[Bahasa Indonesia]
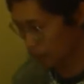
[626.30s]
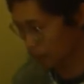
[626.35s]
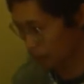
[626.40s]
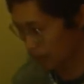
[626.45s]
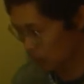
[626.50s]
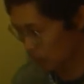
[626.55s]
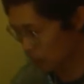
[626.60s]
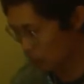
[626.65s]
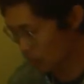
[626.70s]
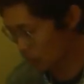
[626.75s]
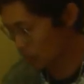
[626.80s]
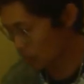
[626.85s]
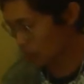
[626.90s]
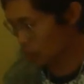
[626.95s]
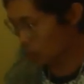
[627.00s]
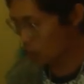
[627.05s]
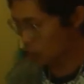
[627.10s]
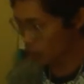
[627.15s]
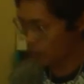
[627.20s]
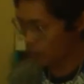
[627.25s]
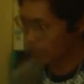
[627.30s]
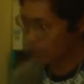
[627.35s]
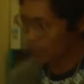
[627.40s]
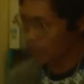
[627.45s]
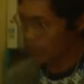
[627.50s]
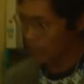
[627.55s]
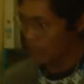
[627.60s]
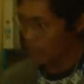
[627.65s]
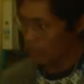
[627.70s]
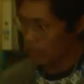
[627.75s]
para pastor yang terhormat,
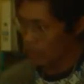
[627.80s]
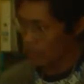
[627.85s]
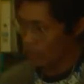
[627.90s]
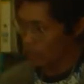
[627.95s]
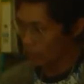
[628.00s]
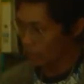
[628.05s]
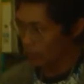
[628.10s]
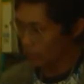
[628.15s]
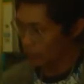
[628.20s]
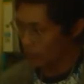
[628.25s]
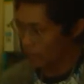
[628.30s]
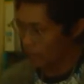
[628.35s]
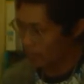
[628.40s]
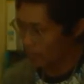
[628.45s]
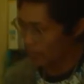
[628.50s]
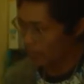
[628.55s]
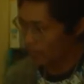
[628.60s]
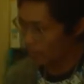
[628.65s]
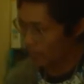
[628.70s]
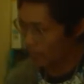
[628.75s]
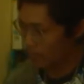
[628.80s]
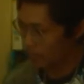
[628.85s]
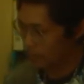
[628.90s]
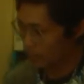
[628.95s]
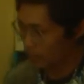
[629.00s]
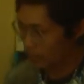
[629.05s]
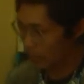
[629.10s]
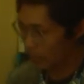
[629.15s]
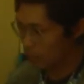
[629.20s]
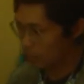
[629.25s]

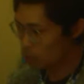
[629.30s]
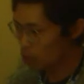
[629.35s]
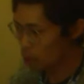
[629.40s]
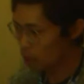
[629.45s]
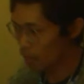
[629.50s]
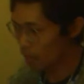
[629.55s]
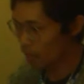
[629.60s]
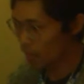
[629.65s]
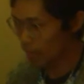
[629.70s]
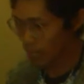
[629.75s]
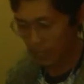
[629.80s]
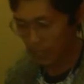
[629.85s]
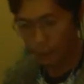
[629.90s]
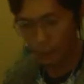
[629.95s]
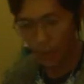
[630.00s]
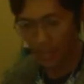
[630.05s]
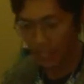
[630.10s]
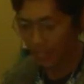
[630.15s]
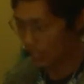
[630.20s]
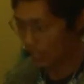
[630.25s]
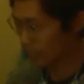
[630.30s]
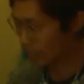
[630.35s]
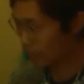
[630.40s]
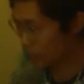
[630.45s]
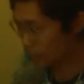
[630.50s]
maka kita coba akan baca